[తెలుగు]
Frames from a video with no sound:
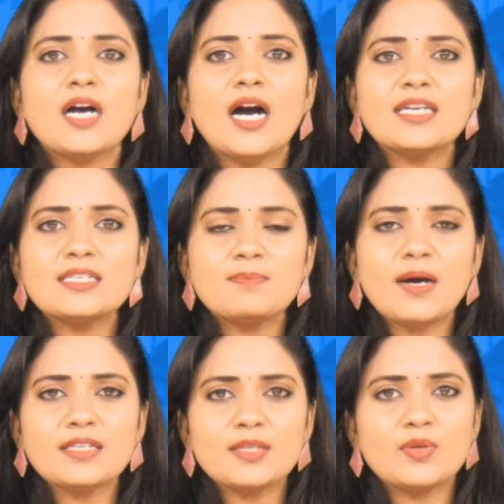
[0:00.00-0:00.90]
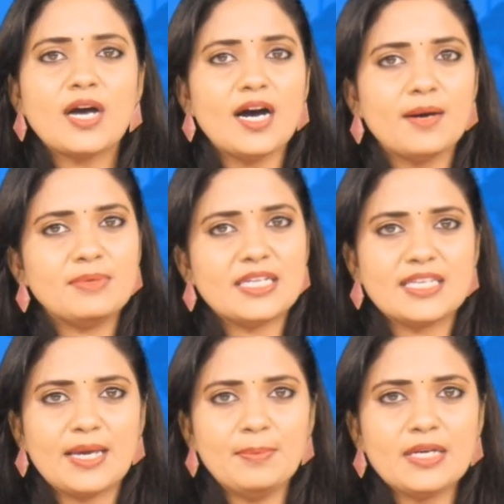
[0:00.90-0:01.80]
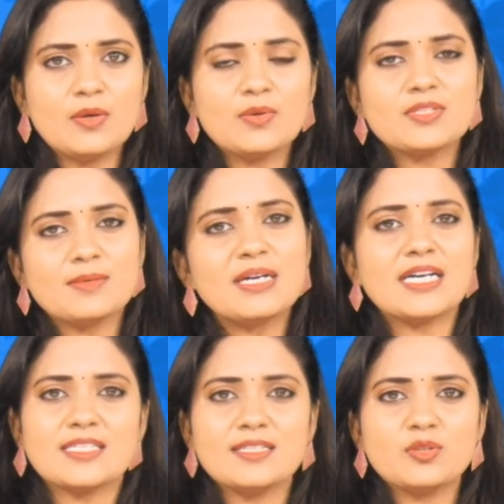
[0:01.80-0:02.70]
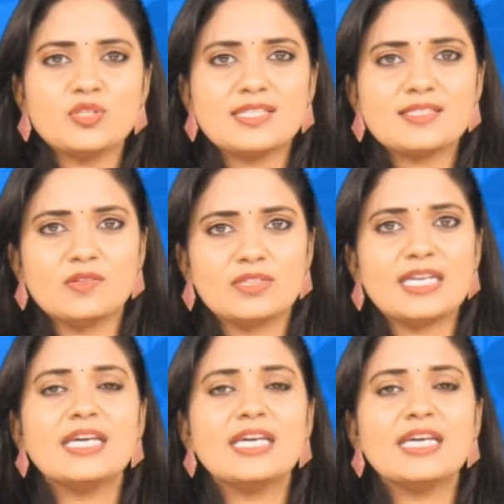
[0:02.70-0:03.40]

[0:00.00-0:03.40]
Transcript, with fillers: కాంగ్రెస్ పార్టీ కూడా అభ్యర్థి ఎంపిక కోసం కసరత్తు చేస్తోంది